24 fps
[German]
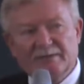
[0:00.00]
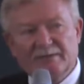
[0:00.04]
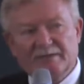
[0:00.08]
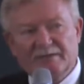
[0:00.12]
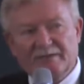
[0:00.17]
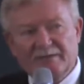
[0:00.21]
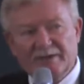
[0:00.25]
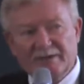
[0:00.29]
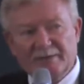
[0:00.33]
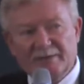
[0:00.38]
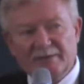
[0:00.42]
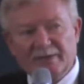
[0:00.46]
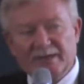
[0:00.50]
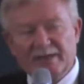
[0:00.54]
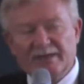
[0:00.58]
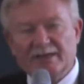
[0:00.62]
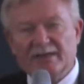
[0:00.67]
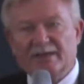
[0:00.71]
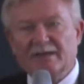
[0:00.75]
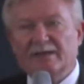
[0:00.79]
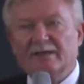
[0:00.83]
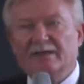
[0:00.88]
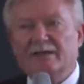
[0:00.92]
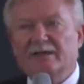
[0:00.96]

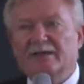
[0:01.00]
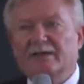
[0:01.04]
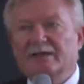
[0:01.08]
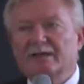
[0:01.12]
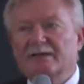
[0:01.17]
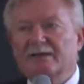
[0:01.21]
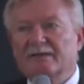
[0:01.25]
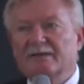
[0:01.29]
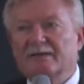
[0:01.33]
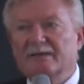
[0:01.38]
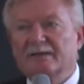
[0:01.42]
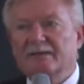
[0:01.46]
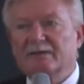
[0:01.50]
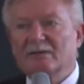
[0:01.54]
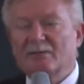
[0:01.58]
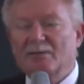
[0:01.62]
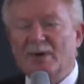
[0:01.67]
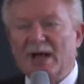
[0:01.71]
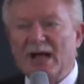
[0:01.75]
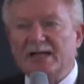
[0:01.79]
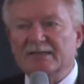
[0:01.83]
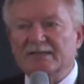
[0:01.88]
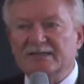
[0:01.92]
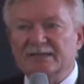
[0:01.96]
Firmen äh, die
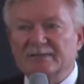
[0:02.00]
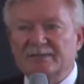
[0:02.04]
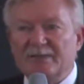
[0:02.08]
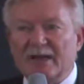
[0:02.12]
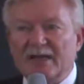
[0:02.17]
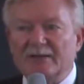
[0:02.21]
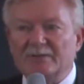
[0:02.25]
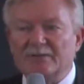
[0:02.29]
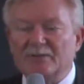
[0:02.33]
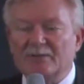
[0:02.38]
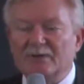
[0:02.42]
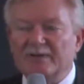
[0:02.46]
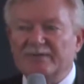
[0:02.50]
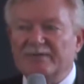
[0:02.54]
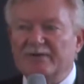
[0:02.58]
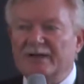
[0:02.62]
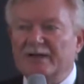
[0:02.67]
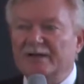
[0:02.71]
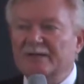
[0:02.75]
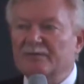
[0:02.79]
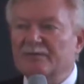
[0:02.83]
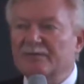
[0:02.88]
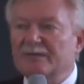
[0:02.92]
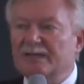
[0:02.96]
Nummer 1 in Brandenburg
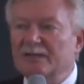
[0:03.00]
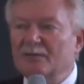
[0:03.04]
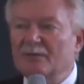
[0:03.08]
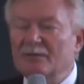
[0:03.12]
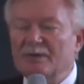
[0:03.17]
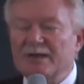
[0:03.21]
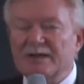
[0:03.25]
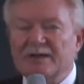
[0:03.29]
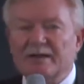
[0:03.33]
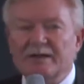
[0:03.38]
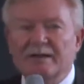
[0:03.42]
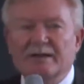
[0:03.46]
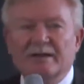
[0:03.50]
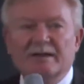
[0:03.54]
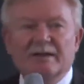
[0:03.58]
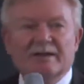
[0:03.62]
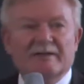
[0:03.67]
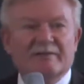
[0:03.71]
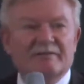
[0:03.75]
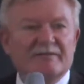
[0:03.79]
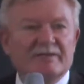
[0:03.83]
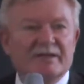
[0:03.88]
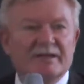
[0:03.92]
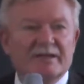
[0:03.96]
fahren und die Nummer
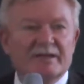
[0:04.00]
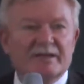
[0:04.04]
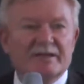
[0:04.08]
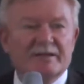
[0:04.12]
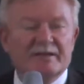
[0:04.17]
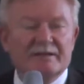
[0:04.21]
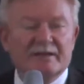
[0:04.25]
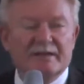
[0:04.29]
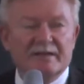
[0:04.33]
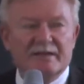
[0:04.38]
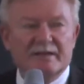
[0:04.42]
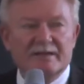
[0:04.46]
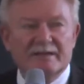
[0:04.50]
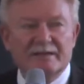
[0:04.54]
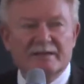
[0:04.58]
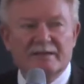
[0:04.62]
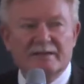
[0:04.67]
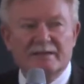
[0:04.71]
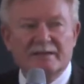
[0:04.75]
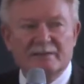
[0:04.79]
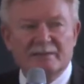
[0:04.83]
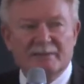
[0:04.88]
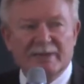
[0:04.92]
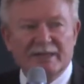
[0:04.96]
4 in
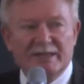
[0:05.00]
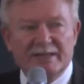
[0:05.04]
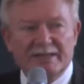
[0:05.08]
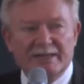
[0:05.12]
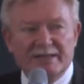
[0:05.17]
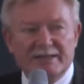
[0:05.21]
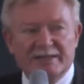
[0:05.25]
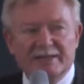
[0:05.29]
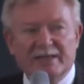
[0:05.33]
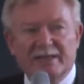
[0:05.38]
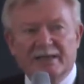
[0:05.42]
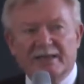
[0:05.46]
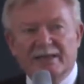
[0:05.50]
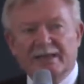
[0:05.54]
Berlin.